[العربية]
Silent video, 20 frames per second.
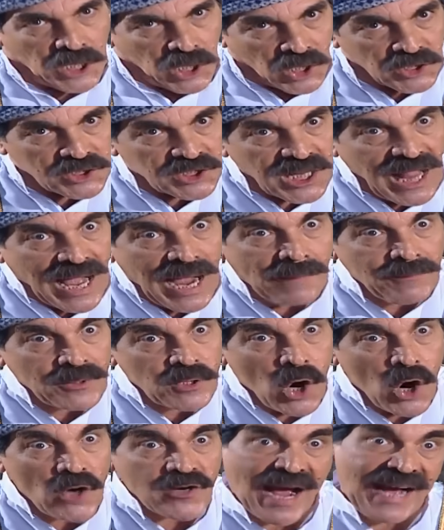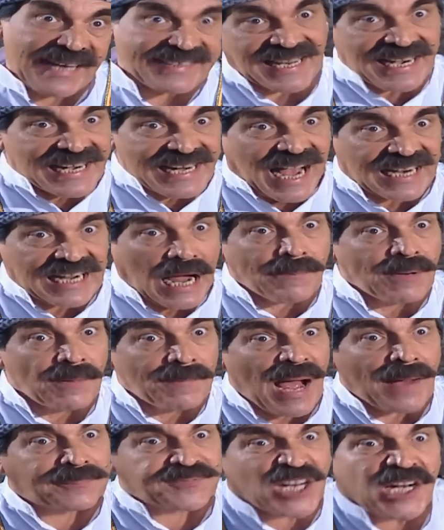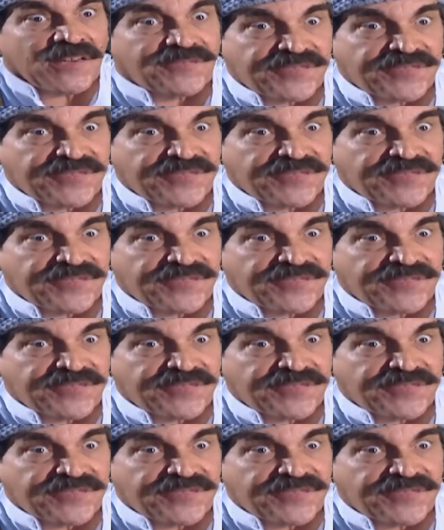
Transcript: اطلع من هون أحسن لك قبل ما أبتلي